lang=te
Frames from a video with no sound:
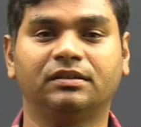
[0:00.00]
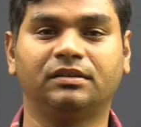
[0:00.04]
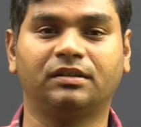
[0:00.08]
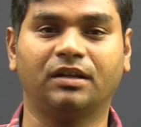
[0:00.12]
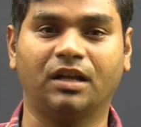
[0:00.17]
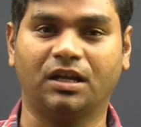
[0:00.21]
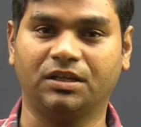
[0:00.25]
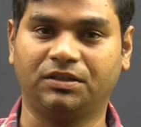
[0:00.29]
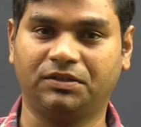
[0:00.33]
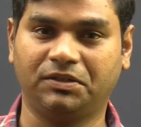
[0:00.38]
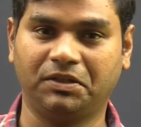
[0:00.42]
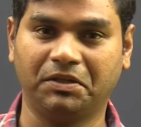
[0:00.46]

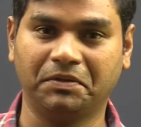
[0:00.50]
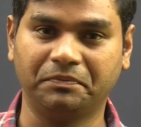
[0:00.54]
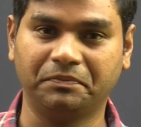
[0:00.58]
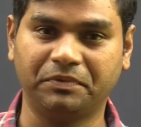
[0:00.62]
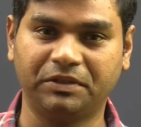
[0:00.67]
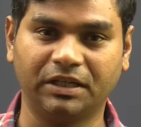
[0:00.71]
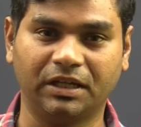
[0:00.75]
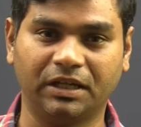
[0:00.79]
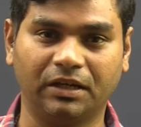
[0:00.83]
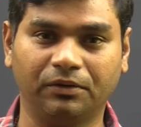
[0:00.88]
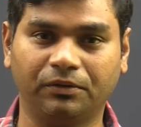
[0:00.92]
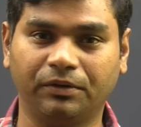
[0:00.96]
రాష్ట్రీయ
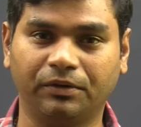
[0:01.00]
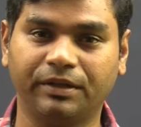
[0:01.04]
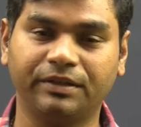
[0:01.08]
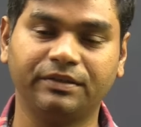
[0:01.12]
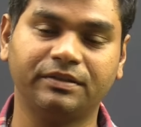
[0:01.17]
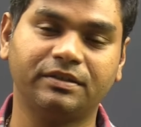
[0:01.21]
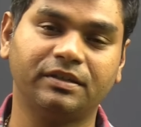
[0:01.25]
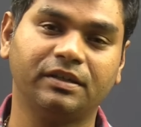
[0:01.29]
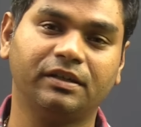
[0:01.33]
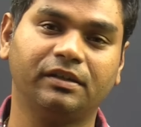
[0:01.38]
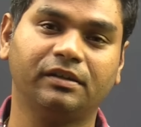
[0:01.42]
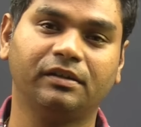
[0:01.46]
అంశాల
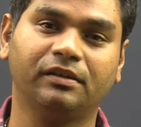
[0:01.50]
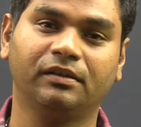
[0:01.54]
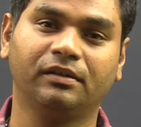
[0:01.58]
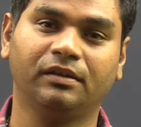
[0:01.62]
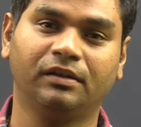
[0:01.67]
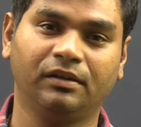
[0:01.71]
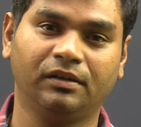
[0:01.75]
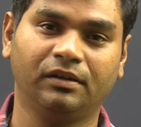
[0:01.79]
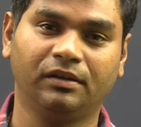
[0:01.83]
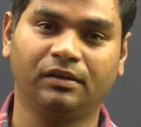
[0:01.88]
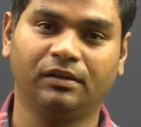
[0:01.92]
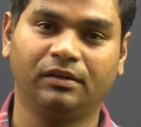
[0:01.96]
గురించి
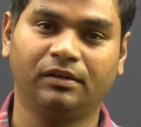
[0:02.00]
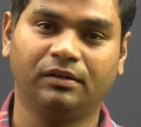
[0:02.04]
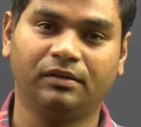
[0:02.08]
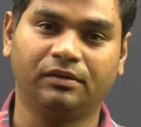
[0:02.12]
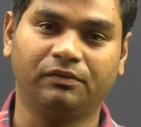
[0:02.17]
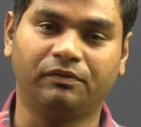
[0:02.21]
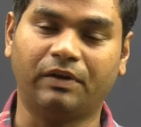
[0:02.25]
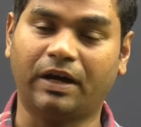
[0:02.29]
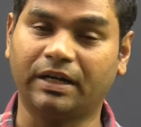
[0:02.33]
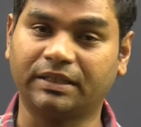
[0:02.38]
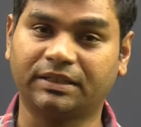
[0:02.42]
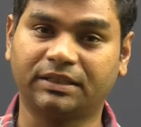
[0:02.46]

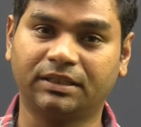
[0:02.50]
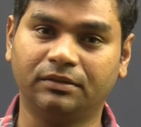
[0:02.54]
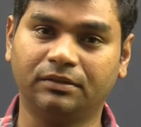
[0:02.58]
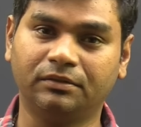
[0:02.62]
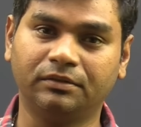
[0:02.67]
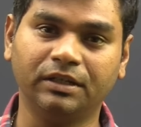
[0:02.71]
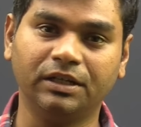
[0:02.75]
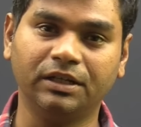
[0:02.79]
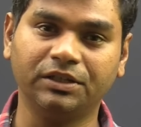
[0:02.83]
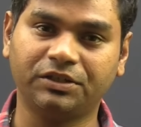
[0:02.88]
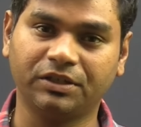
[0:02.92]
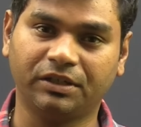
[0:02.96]
వార్తలు
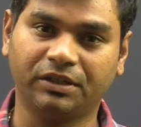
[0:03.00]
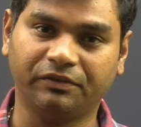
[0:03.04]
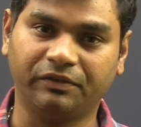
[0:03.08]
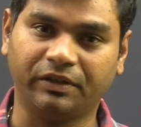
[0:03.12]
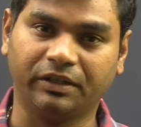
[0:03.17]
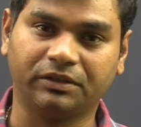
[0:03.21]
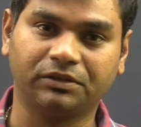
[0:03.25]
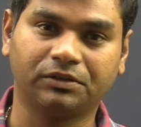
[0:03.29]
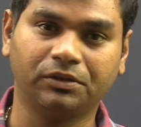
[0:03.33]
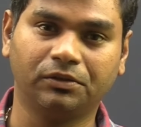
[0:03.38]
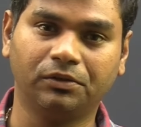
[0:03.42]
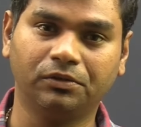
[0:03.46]
నిలిచిన
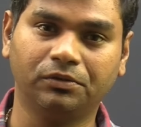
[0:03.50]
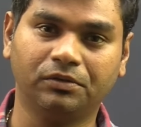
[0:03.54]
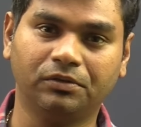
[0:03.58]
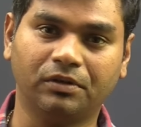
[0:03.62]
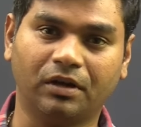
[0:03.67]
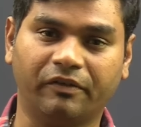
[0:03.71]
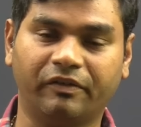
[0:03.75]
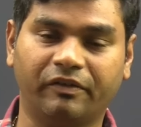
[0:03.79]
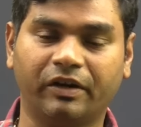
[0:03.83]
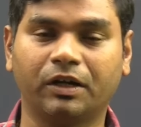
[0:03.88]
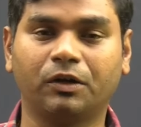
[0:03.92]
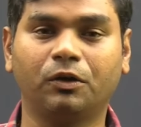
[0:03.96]
వ్యక్తులు
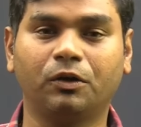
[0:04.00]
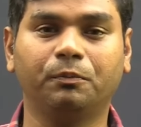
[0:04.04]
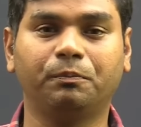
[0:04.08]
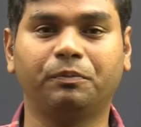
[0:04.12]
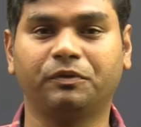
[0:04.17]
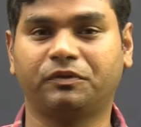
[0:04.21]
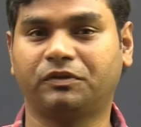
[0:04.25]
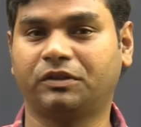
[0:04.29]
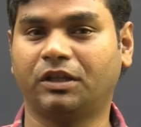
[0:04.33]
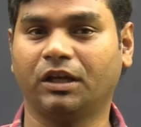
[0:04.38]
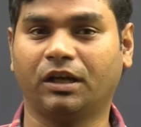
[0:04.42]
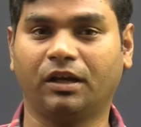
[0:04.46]
అవార్డులు
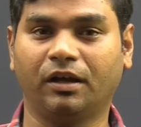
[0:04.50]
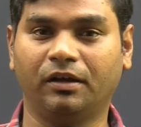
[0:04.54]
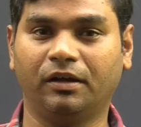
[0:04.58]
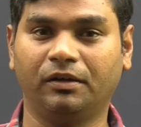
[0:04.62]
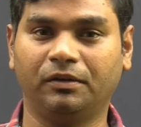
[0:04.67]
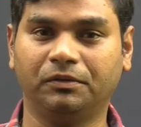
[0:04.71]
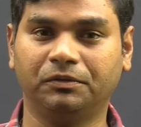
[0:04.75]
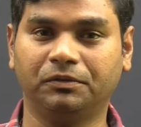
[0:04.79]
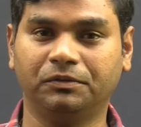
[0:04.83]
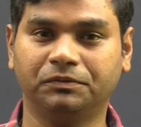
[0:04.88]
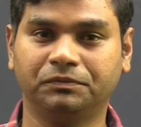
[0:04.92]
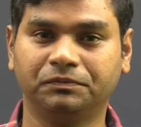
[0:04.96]

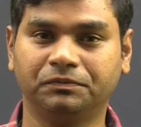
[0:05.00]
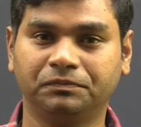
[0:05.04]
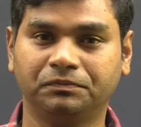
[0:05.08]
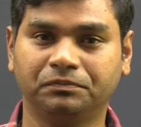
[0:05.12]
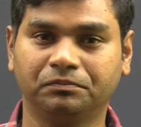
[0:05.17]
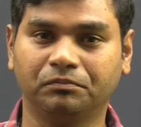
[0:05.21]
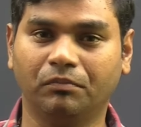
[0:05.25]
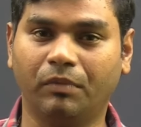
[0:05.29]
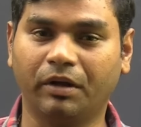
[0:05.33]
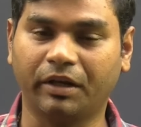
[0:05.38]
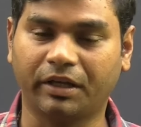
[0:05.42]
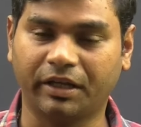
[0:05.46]
పుస్తకాలు
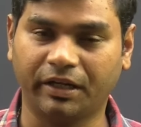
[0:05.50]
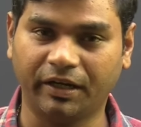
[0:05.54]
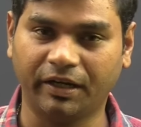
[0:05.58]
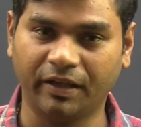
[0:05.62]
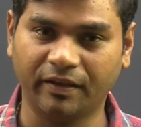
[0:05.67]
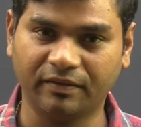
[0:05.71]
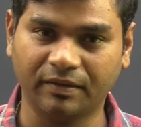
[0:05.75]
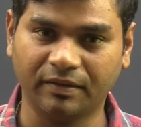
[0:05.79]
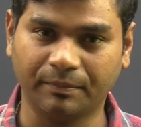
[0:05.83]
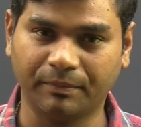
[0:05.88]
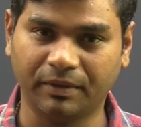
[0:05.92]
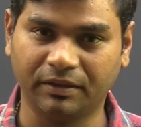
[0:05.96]
మరి క్రీడా
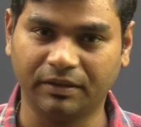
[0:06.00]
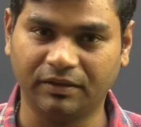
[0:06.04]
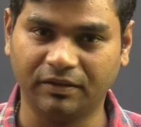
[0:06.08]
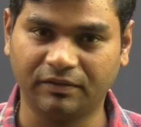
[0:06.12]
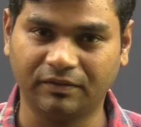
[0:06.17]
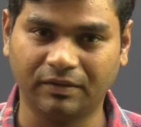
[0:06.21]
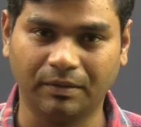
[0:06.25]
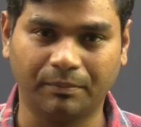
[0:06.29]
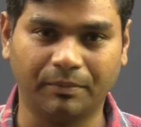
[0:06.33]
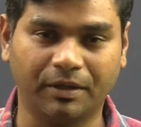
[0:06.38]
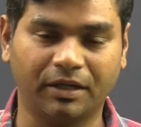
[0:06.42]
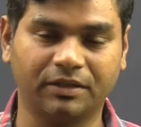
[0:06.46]
సంబంధిత
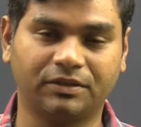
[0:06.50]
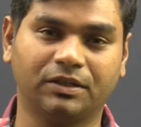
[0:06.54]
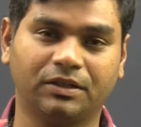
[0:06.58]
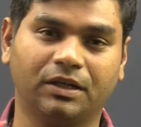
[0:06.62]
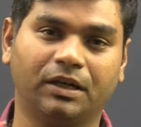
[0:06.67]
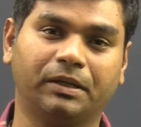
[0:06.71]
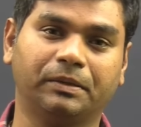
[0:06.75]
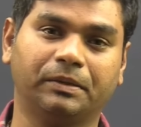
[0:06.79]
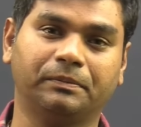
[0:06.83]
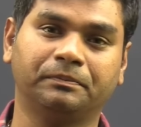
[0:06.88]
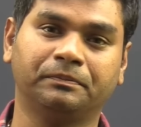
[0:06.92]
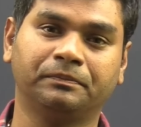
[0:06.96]

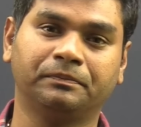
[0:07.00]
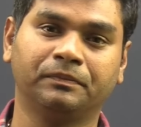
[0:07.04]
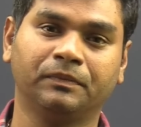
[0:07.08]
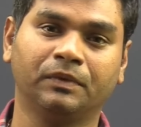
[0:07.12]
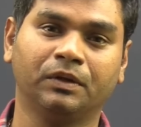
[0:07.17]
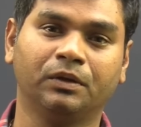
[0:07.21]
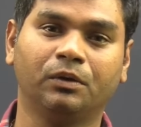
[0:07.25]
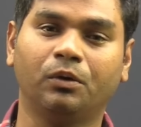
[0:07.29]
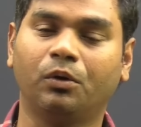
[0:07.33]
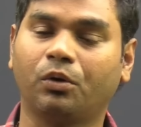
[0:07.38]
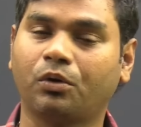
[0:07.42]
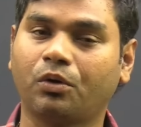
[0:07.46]
సమాచారం
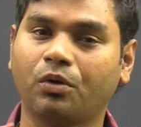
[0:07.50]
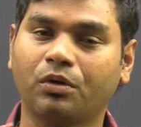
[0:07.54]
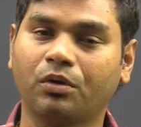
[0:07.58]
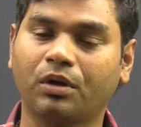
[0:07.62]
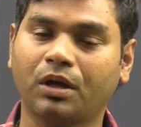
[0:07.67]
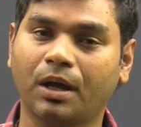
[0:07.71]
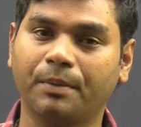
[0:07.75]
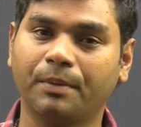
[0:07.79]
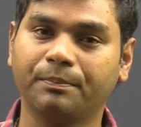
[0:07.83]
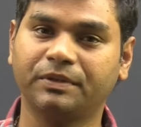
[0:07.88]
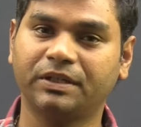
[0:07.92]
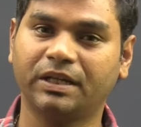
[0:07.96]
ఒక్కొక్క
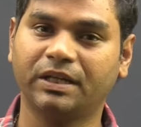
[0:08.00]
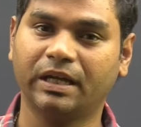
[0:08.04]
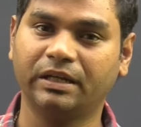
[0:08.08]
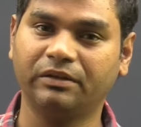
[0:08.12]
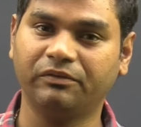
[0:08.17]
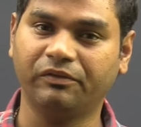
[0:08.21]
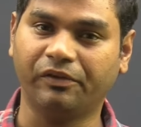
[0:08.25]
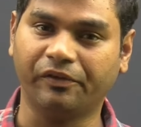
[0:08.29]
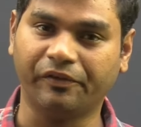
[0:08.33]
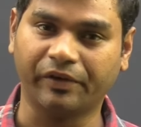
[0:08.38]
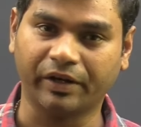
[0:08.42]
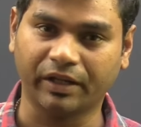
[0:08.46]

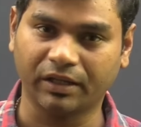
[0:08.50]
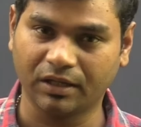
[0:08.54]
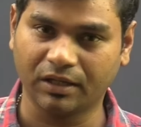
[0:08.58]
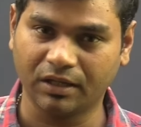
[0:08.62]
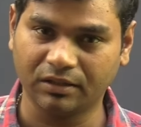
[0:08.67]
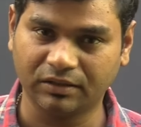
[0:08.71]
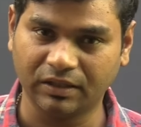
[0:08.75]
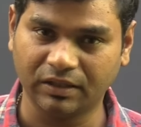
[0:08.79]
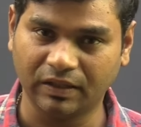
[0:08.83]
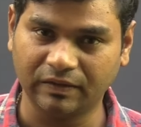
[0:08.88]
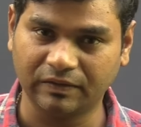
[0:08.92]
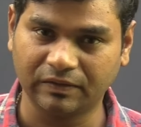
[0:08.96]
అంశాన్ని వివరంగా
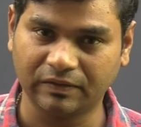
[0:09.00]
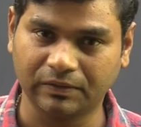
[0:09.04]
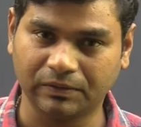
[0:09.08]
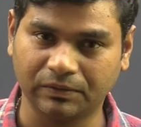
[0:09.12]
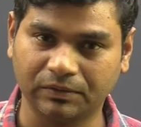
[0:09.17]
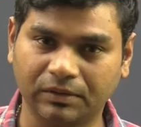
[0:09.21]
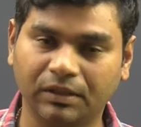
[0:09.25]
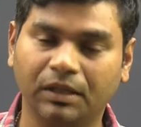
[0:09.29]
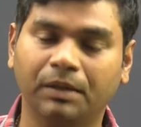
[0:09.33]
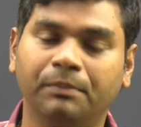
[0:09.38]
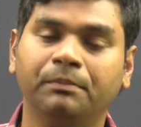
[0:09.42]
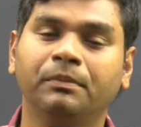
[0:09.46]

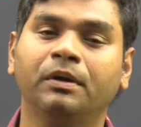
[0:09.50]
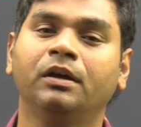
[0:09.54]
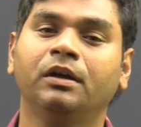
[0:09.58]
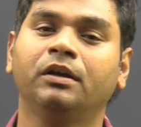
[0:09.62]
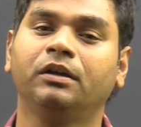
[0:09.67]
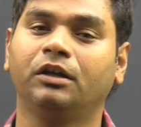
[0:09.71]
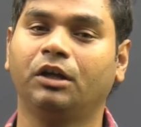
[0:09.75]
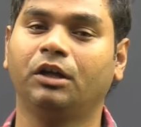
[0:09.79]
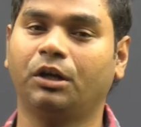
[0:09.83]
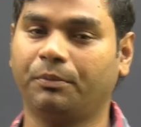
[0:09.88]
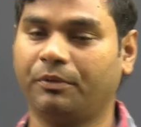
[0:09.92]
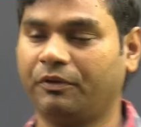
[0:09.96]
తెలుసుకుందాం
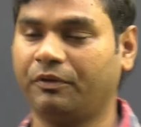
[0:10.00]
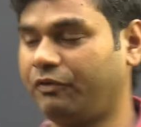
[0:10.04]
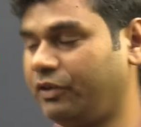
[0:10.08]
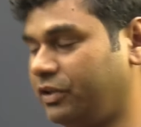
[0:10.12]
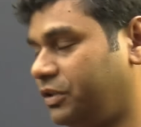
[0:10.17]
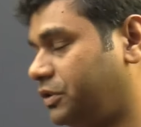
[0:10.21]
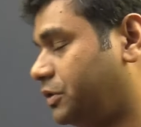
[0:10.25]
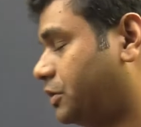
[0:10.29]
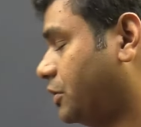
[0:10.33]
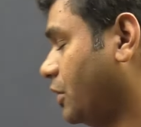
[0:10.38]
ఈరోజు మన ఫస్ట్